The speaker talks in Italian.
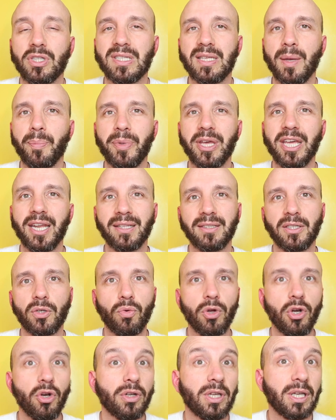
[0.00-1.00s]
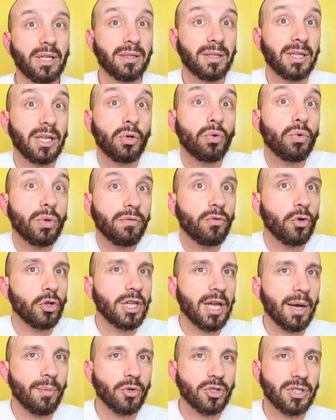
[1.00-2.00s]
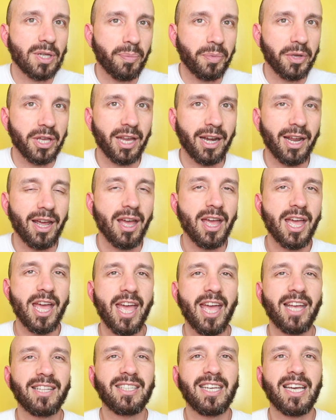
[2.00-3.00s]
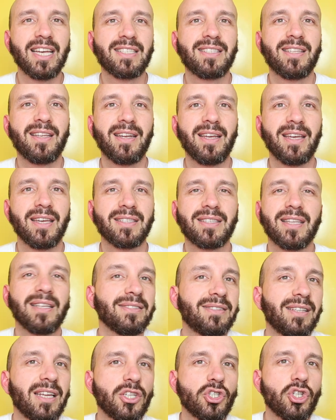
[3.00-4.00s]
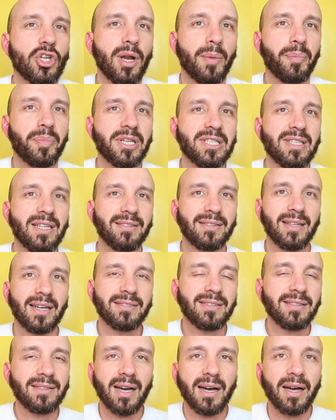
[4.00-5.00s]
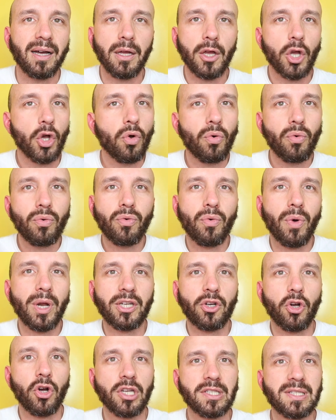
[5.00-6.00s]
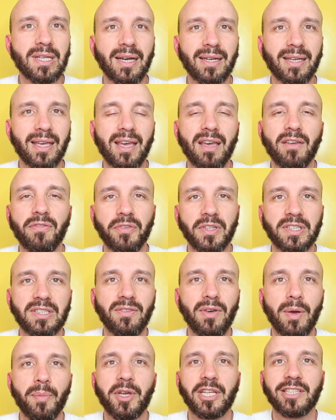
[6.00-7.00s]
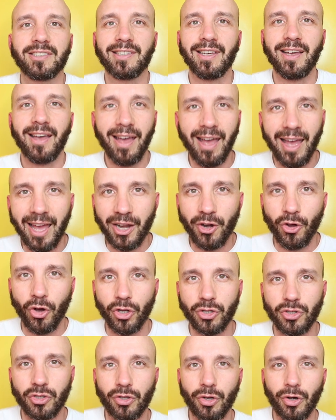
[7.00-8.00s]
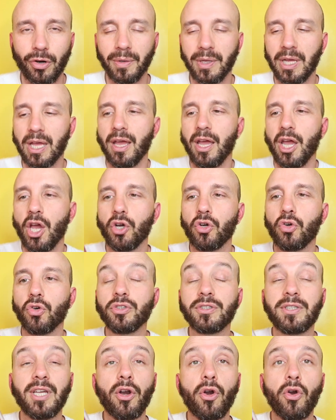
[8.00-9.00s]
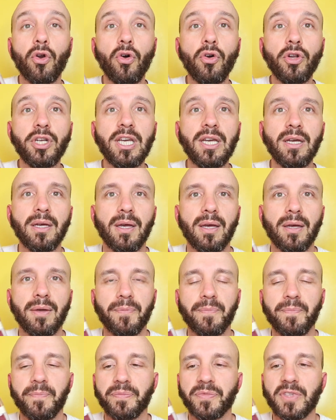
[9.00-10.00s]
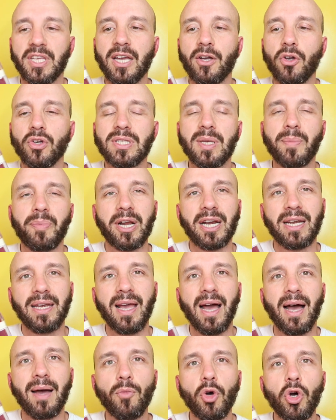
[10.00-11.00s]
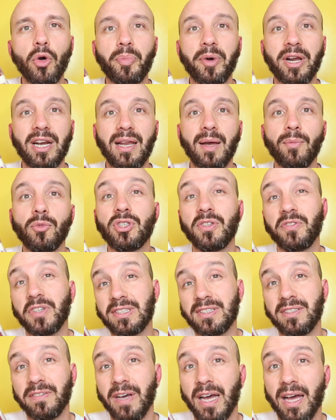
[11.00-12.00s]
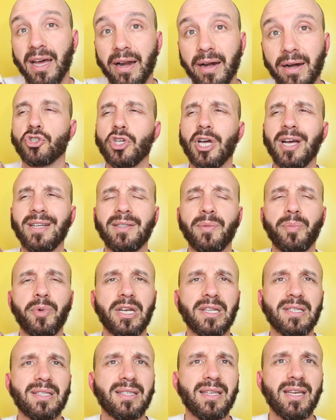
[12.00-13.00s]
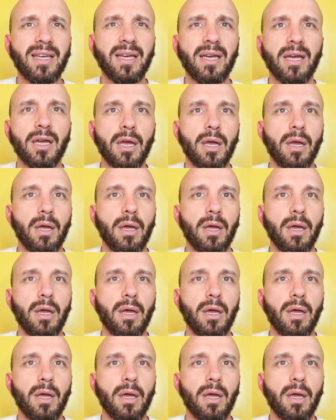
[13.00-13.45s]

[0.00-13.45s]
di sapere di quello di cui vogliamo sapere e di essere, sentirci rappresentati da un qualcosa che effettivamente è nostro. Con Terroni che cosa parliamo? Parliamo di vetiver, già di per sé